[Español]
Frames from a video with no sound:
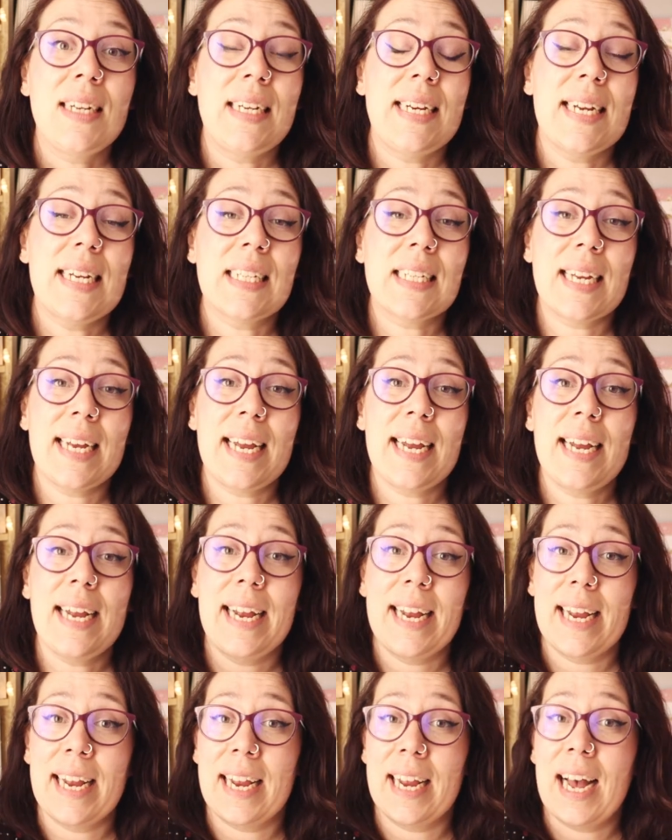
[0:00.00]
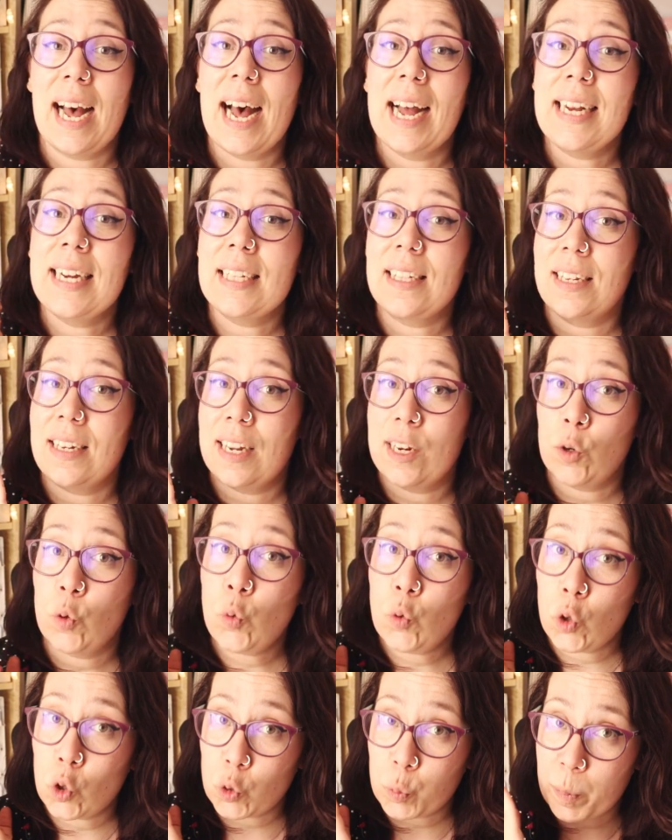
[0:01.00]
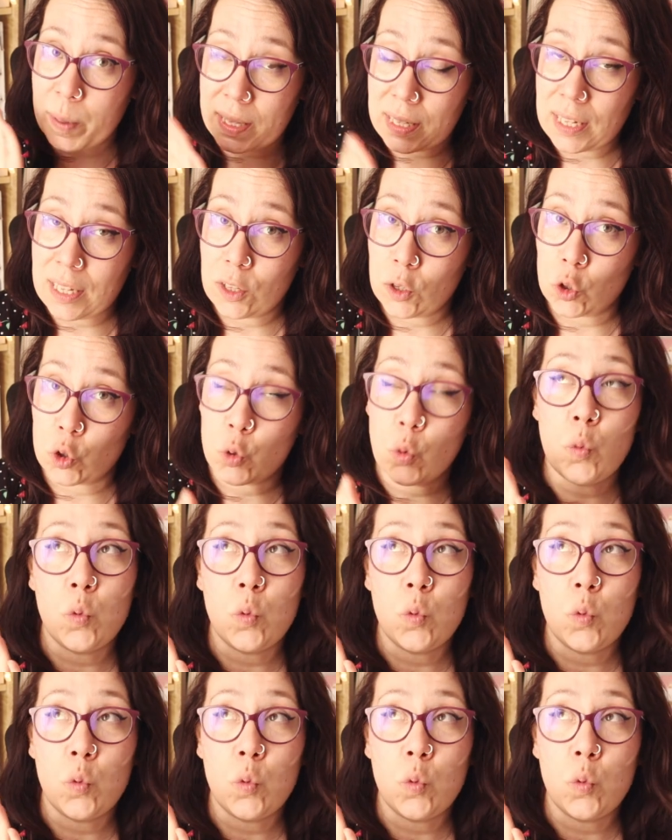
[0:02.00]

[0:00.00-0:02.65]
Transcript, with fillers: y es que eh, hay que tener unos pedidos,